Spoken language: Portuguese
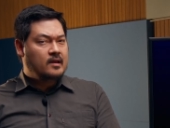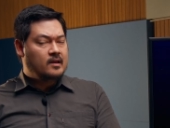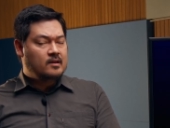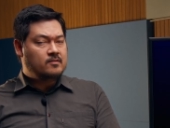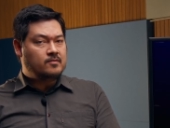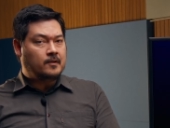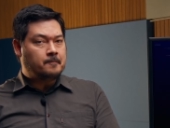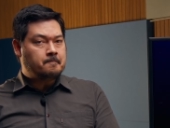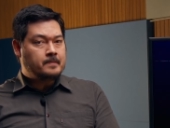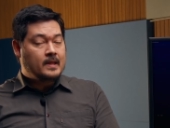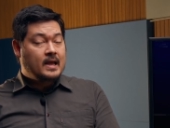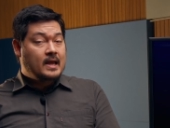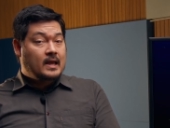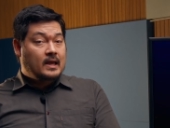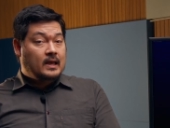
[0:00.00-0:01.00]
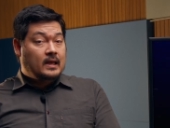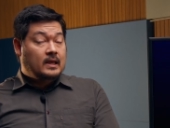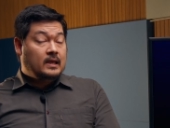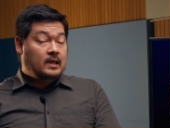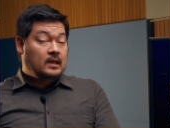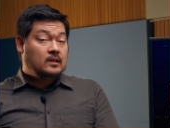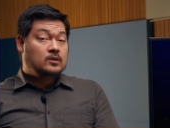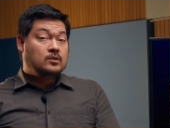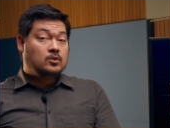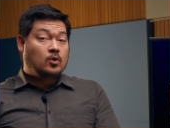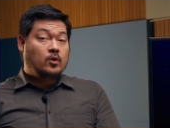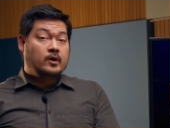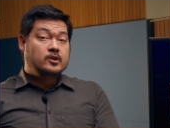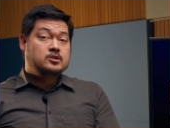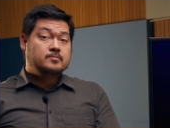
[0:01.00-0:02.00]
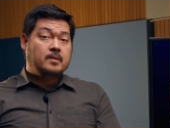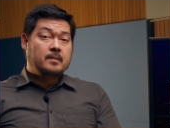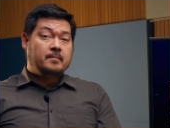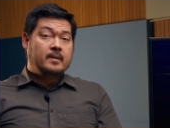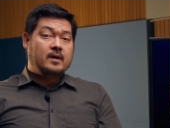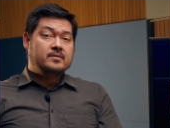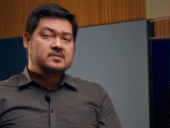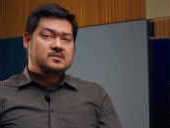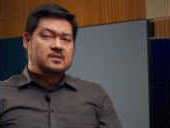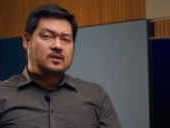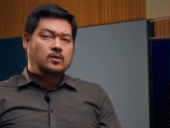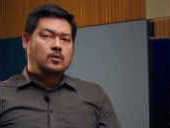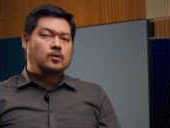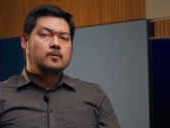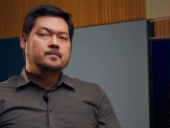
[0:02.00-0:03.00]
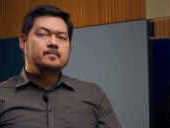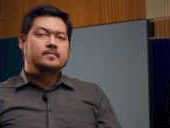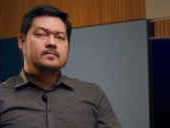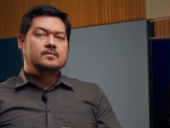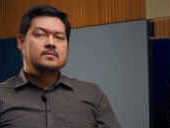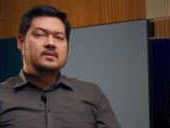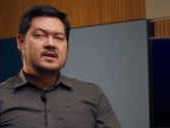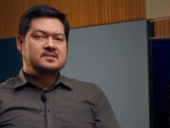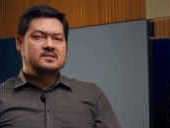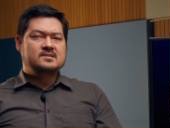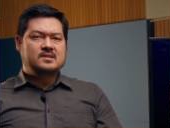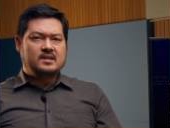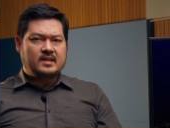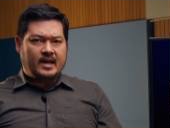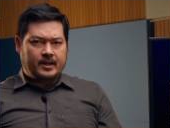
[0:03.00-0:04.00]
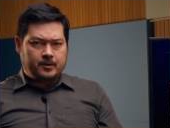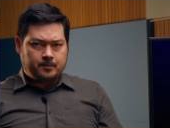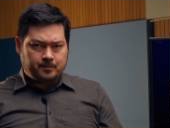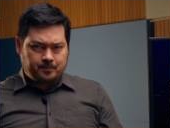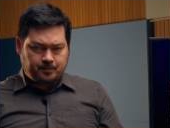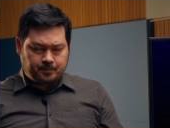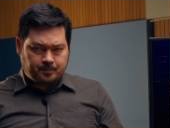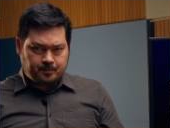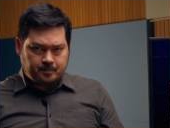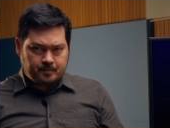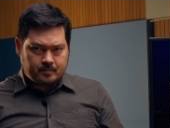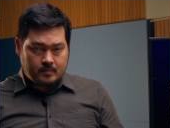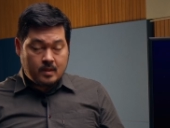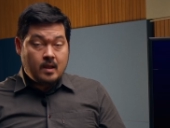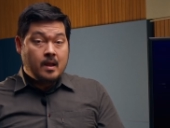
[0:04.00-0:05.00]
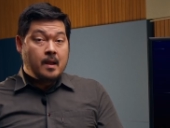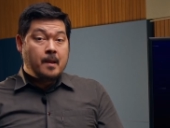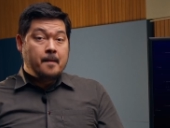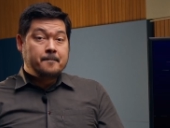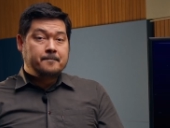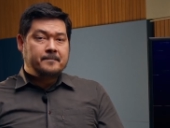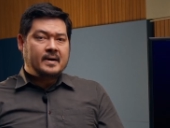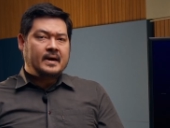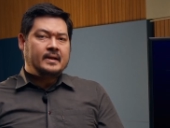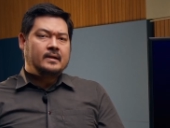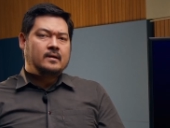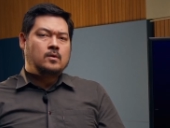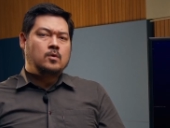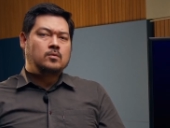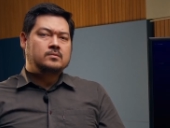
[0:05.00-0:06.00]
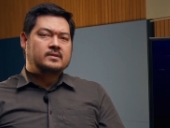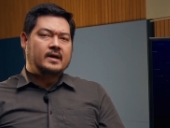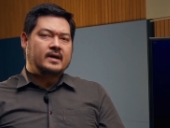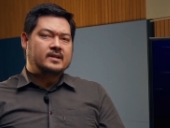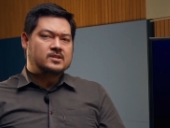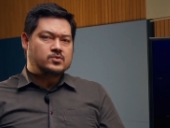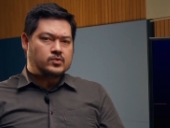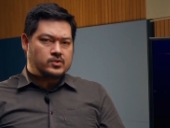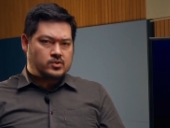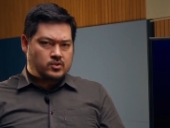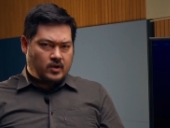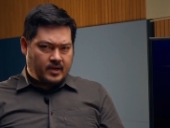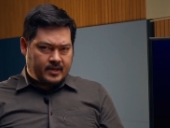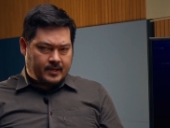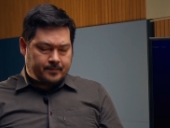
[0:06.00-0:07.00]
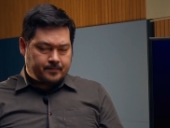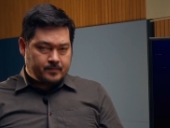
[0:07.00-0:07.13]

enfim. E Torre de Babel estreou nesse cenário. Para contar a sua história,